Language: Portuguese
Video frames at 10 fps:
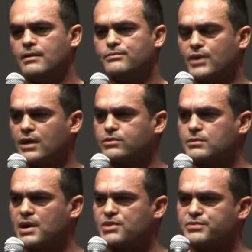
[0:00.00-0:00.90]
Foi a altura
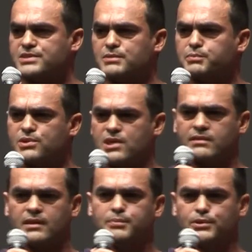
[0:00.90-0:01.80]
mais difícil porque já
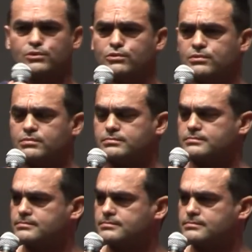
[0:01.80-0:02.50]
tinha perdido tudo.